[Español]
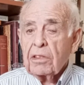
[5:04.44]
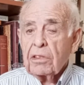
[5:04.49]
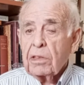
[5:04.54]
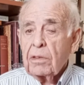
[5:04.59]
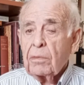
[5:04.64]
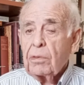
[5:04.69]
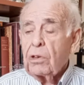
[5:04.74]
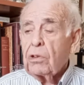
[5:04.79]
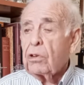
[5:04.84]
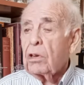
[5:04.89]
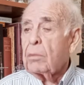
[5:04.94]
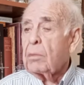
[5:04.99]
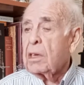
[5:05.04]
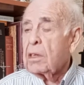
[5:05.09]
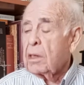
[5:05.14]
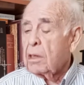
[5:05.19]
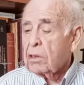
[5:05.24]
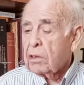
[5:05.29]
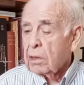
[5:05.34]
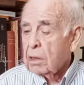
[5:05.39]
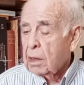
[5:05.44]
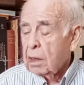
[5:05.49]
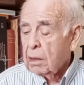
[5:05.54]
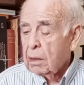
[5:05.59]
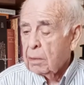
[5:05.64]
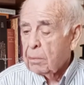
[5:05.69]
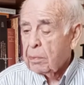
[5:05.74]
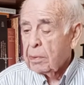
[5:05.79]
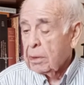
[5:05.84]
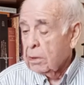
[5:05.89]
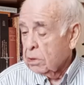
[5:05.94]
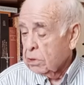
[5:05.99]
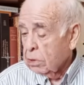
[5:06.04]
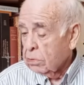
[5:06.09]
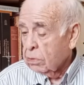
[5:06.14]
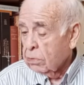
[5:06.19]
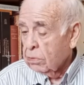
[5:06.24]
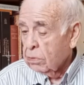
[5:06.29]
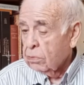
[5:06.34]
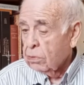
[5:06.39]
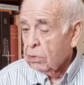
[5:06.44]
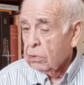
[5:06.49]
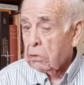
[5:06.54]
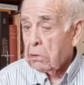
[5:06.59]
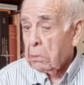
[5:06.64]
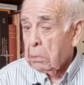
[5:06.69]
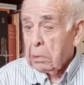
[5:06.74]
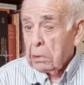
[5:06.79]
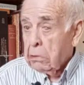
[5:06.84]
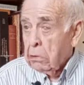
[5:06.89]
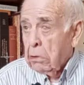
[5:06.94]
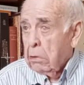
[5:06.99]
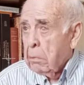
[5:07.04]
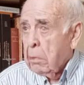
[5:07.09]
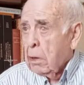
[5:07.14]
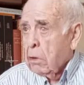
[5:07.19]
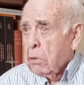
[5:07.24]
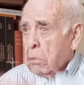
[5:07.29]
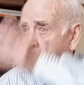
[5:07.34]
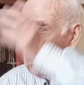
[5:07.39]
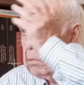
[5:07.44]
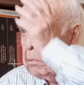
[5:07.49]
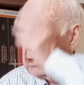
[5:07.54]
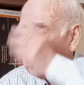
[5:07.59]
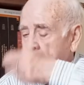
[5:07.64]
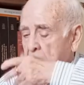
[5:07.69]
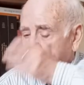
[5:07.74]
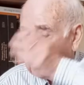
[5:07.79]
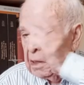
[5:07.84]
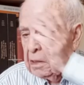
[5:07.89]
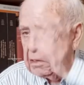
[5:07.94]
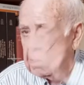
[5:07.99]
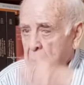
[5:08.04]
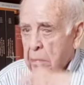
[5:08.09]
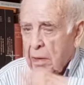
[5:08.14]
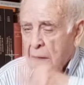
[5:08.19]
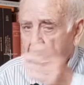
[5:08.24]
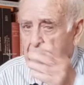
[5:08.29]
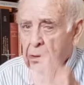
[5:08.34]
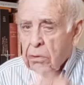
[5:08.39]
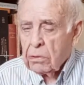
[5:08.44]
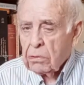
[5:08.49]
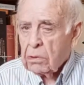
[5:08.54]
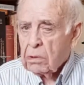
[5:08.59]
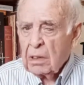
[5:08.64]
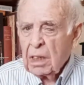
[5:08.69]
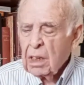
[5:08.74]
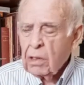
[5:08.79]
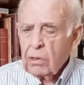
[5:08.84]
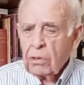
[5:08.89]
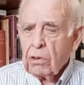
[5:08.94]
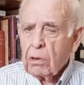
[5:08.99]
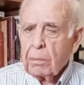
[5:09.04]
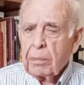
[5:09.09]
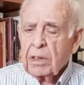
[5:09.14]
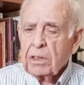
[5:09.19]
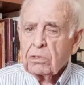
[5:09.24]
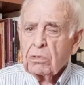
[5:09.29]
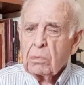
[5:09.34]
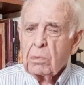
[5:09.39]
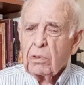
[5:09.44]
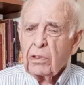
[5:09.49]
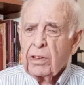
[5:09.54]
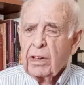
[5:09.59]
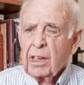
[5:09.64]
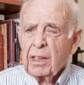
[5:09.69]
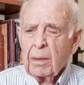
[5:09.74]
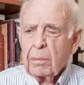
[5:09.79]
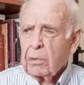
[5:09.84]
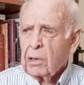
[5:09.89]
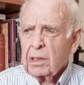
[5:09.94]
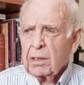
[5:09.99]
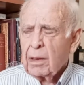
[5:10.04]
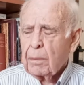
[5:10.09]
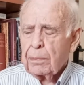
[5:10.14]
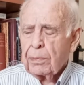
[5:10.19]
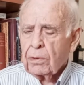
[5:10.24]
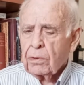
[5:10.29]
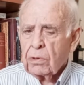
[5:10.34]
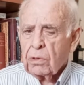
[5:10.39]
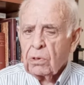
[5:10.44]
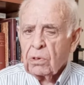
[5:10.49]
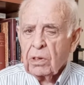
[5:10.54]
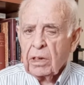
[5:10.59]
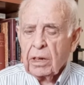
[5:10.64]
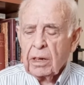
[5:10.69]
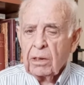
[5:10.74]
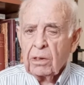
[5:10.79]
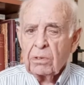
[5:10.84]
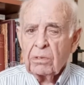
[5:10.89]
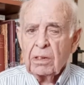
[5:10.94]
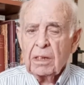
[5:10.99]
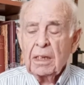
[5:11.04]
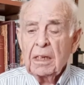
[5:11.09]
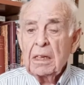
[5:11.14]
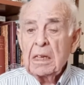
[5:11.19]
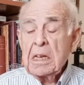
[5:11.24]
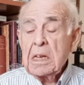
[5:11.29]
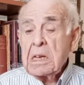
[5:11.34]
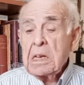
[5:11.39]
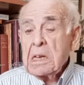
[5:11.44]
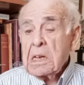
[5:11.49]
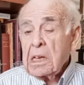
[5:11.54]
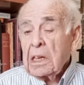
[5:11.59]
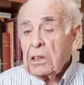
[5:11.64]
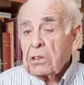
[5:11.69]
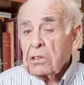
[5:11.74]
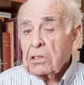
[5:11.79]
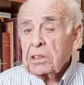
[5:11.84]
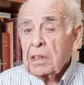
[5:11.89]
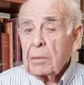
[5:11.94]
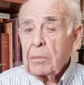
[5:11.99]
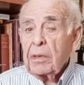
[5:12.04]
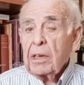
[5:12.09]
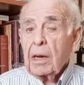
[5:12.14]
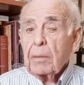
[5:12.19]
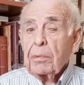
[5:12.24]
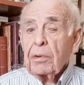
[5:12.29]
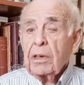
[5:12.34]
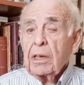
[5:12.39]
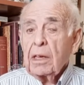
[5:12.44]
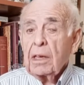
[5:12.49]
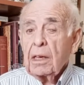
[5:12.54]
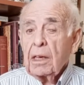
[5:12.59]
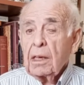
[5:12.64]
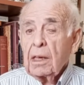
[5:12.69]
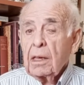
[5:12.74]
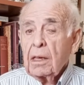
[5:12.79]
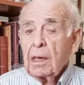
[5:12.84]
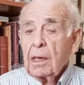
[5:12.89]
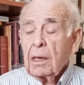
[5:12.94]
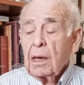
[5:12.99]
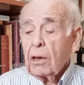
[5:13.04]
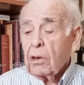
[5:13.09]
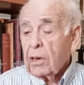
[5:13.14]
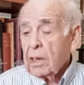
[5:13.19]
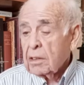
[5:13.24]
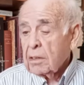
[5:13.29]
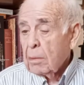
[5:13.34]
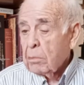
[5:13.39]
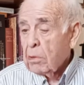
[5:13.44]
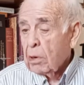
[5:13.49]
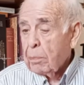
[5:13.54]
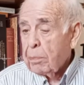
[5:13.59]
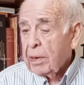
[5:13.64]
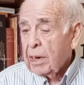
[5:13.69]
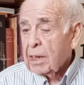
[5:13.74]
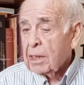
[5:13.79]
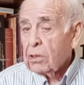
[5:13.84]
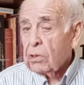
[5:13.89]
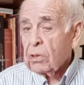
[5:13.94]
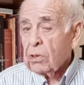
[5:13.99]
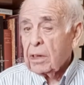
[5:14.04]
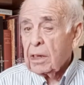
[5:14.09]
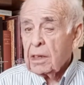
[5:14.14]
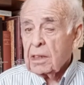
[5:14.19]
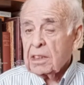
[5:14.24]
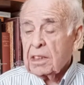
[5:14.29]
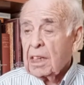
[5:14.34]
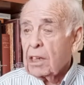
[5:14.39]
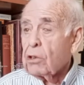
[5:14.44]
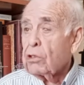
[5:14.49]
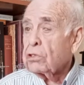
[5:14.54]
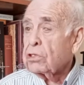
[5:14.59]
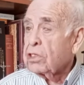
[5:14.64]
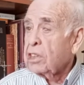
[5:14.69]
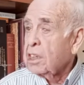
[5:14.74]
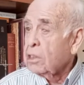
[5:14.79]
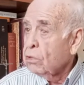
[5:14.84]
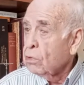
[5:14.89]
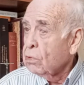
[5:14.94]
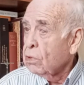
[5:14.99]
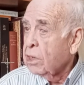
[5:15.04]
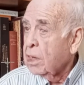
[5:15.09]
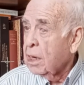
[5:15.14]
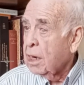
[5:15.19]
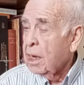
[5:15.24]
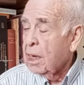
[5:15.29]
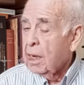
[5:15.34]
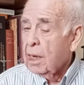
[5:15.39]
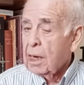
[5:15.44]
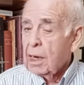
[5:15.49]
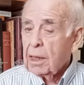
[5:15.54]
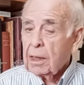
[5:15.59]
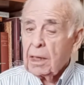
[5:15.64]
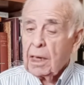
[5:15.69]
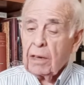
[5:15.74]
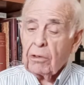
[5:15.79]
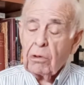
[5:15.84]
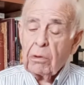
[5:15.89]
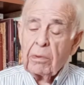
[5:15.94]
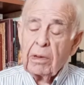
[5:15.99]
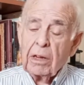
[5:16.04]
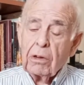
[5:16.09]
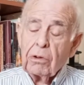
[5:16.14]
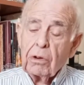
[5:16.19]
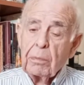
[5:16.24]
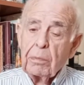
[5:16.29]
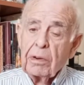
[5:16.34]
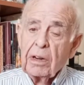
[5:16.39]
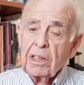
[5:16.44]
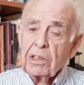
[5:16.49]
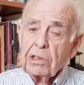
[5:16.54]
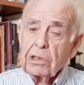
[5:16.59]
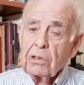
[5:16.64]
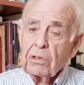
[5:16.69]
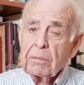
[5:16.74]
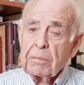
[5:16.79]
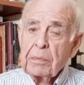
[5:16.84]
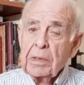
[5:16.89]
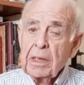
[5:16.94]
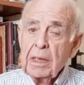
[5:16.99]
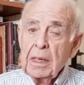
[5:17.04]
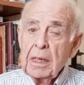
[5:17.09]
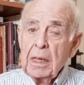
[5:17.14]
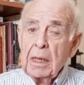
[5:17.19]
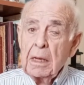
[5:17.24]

recibió y me dice, para pues nosotros no, no, que yo iba como un visitante más, yo no, yo no presumo de nada porque tampoco lo creo. ¿no? Entonces, mira, pues ahora estamos esperando que se constituya la, la nueva corporación